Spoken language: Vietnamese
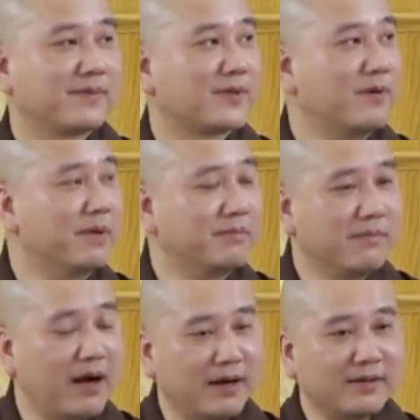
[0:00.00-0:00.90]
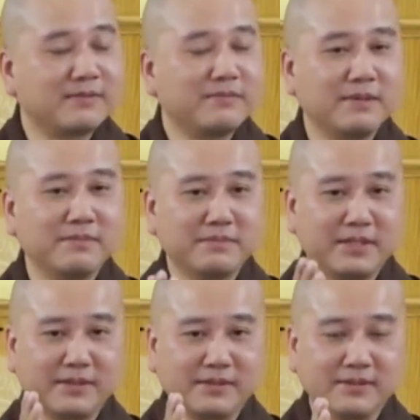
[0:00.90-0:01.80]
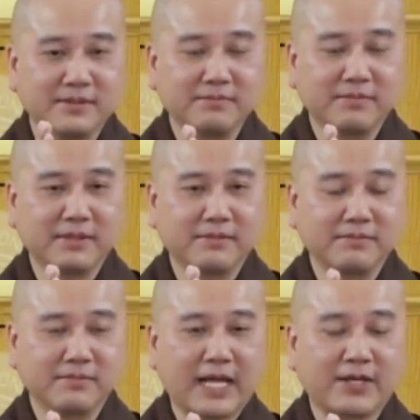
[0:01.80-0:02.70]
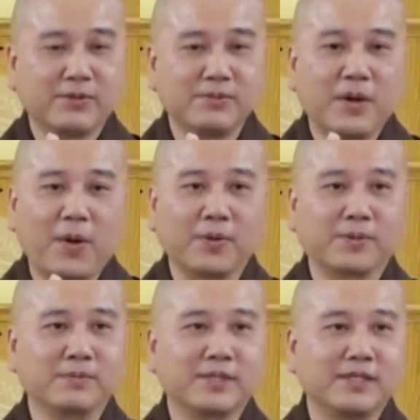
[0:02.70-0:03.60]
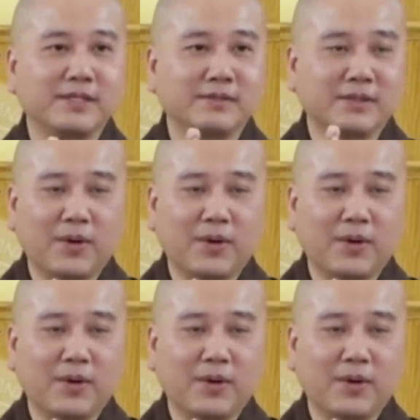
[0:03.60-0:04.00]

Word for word: Còn mình mở, mình mình mình đại chúng ngồi tụng kinh,